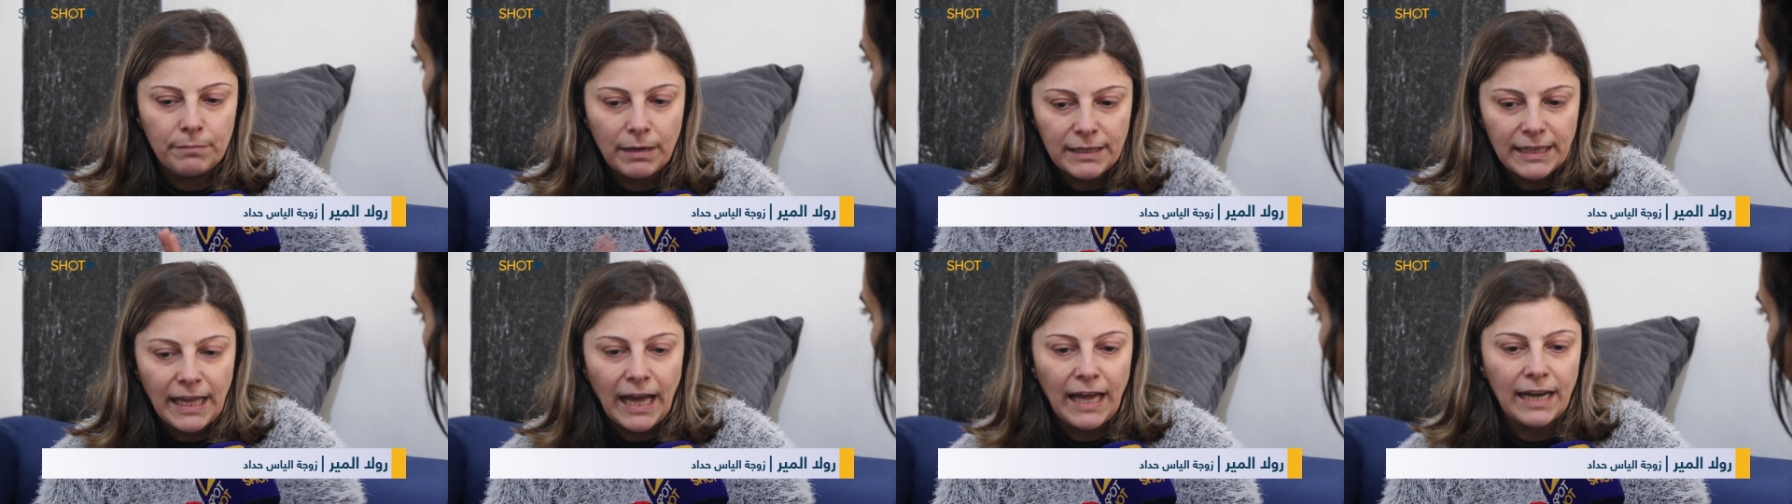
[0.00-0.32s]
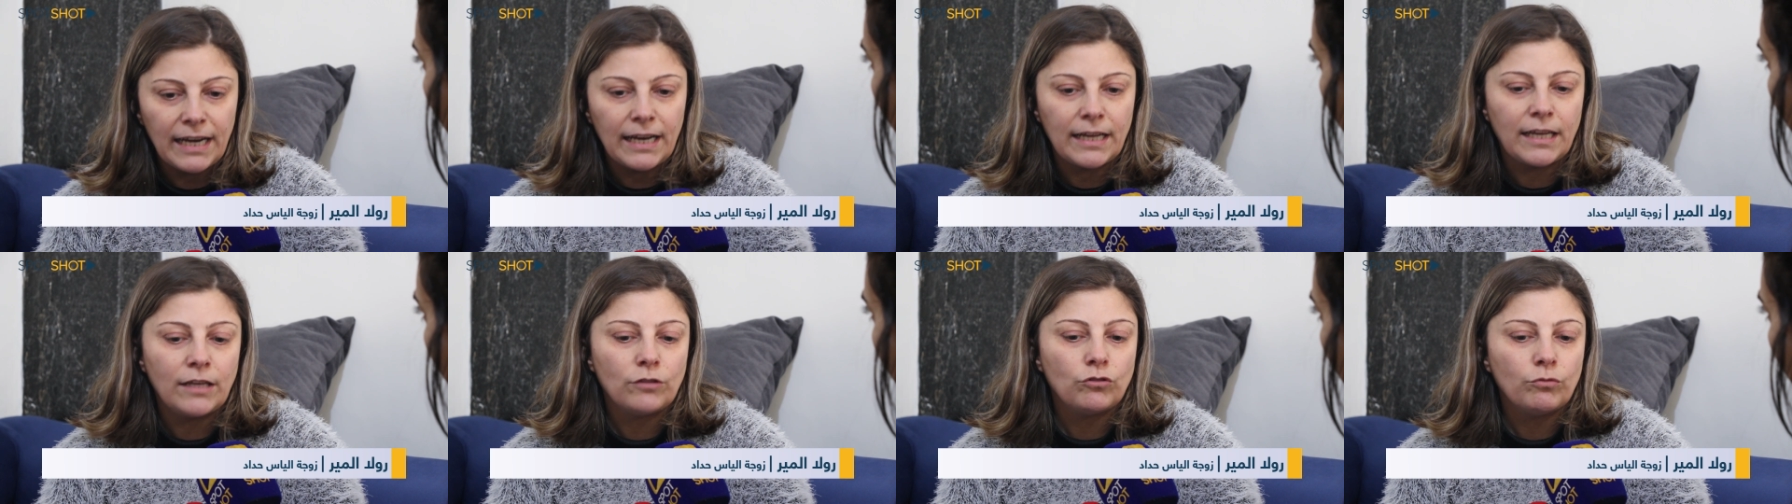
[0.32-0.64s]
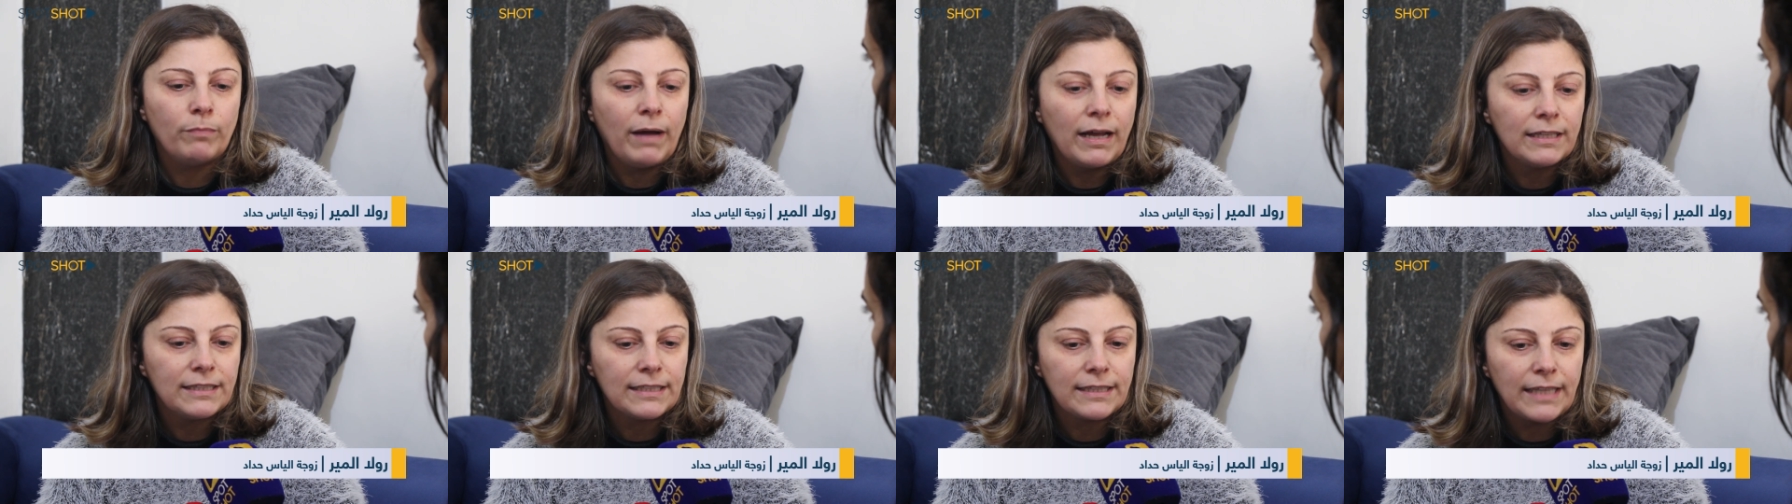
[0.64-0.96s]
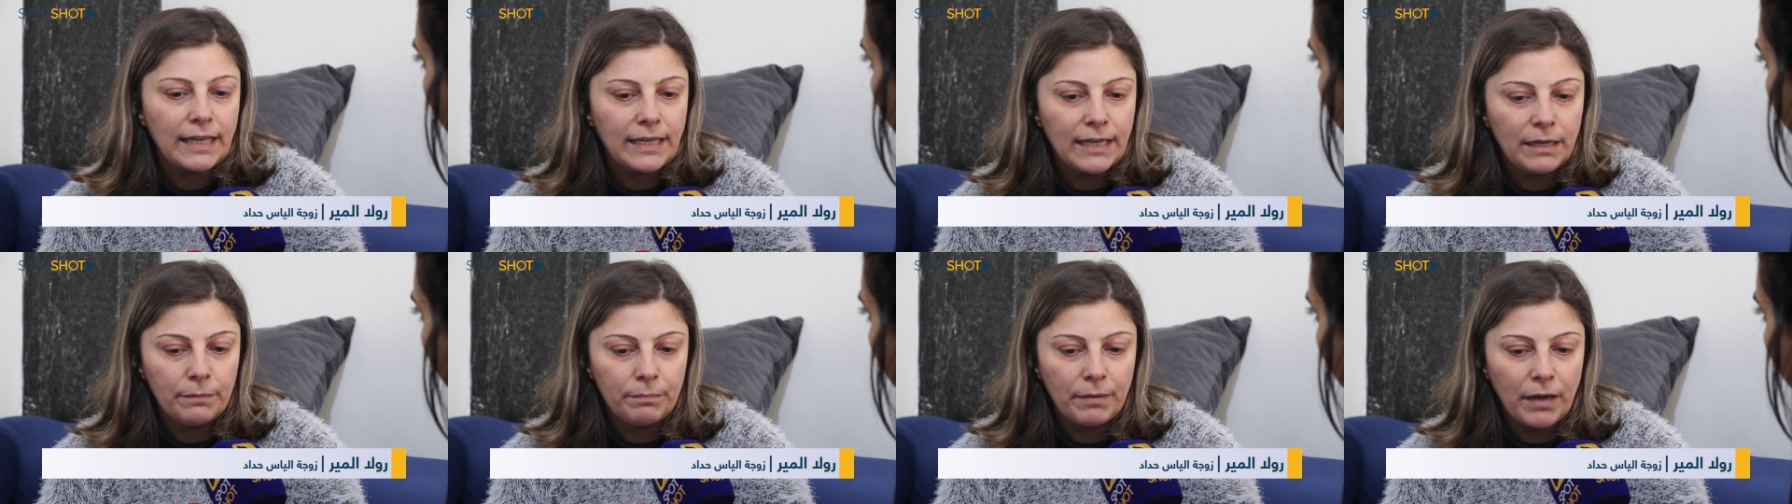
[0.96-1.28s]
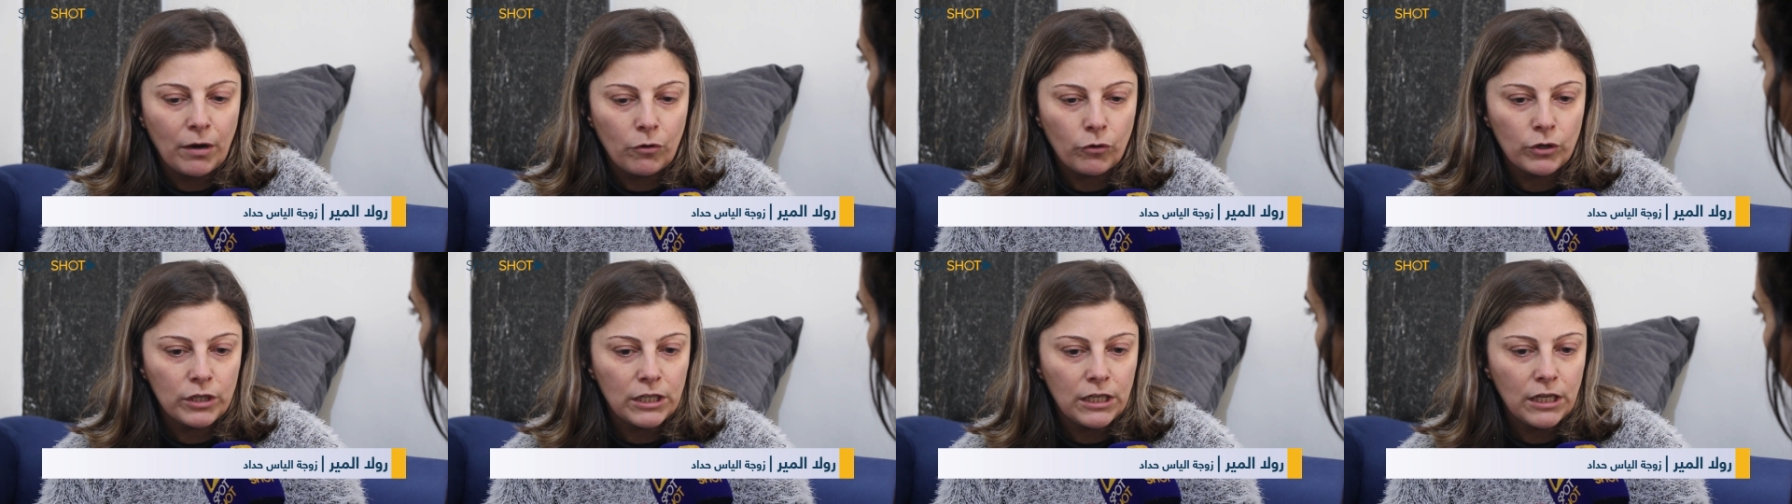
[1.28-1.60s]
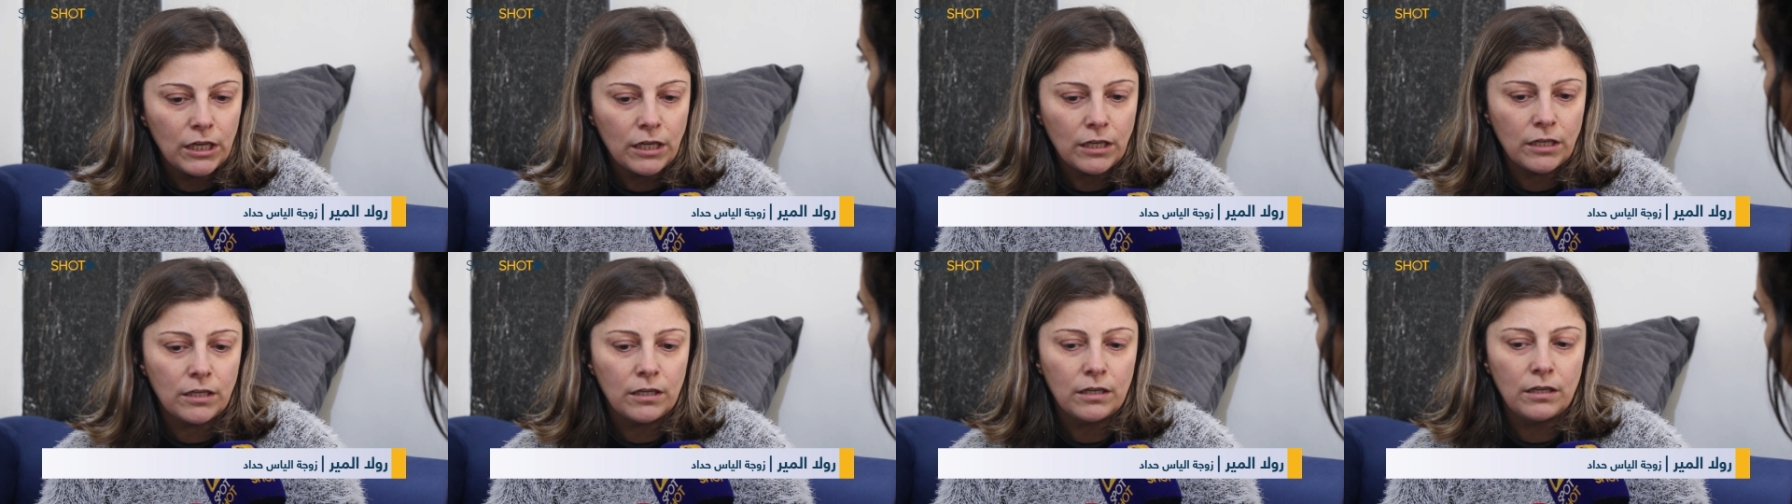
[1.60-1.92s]
ما تحركت وبعتت أكيب
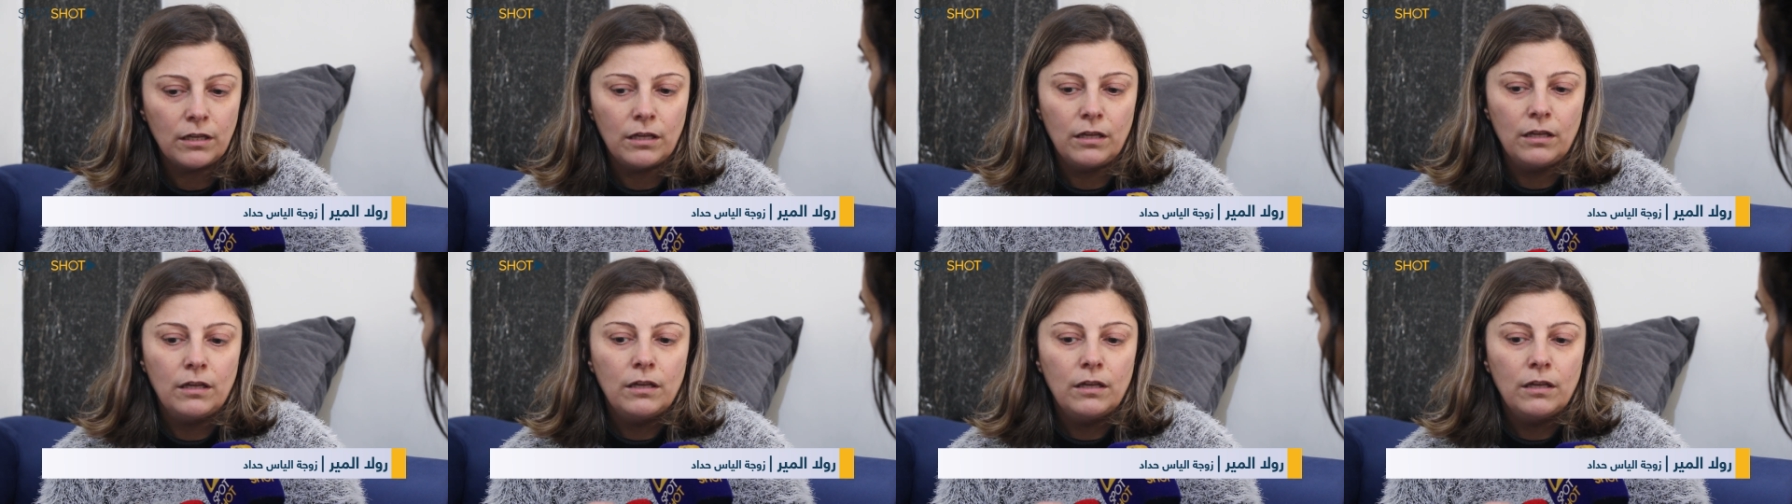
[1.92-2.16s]
لهونيك